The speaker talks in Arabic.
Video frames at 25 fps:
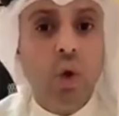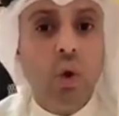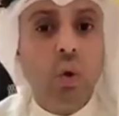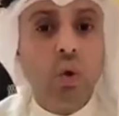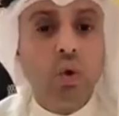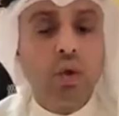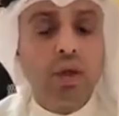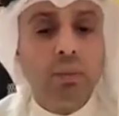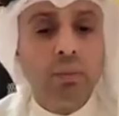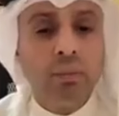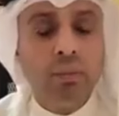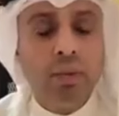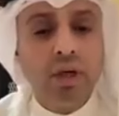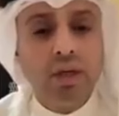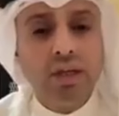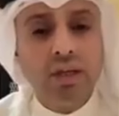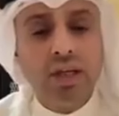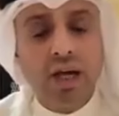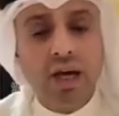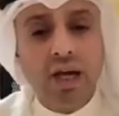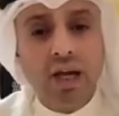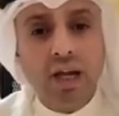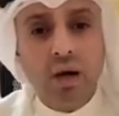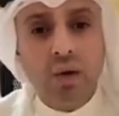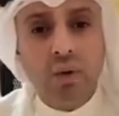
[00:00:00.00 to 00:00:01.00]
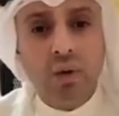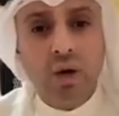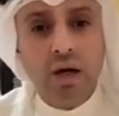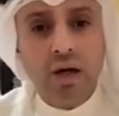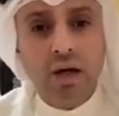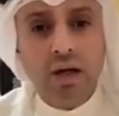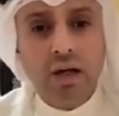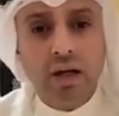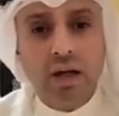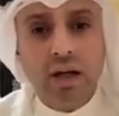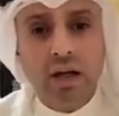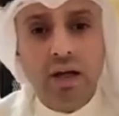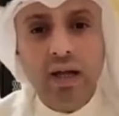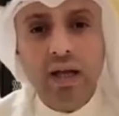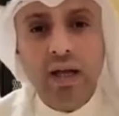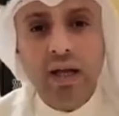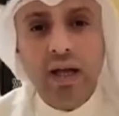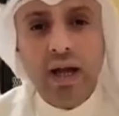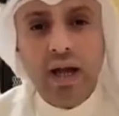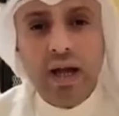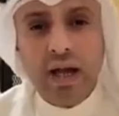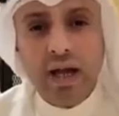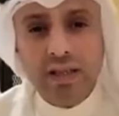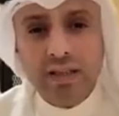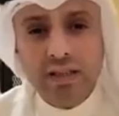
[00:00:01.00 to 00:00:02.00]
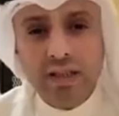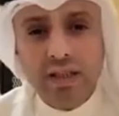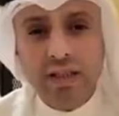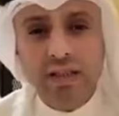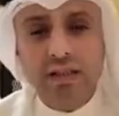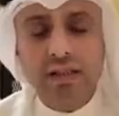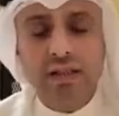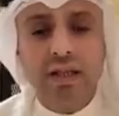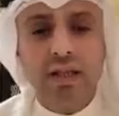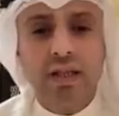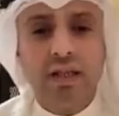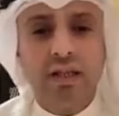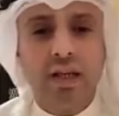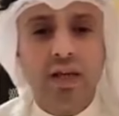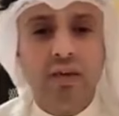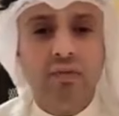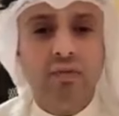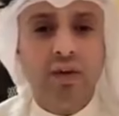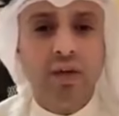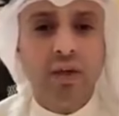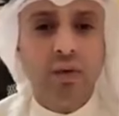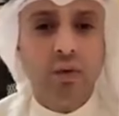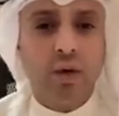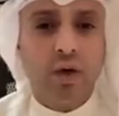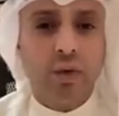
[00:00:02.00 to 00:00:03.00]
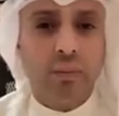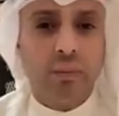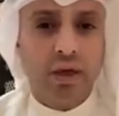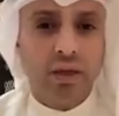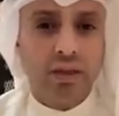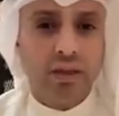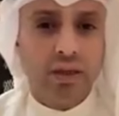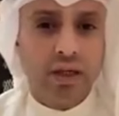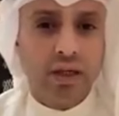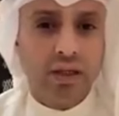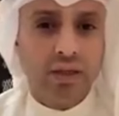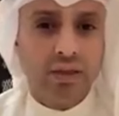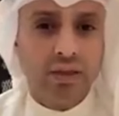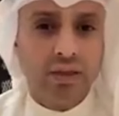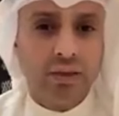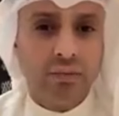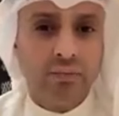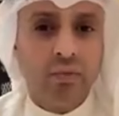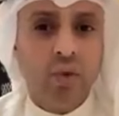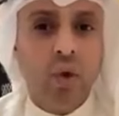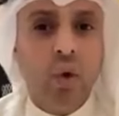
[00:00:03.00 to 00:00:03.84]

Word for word: وطبقته على واقعة حصلت سنة 2014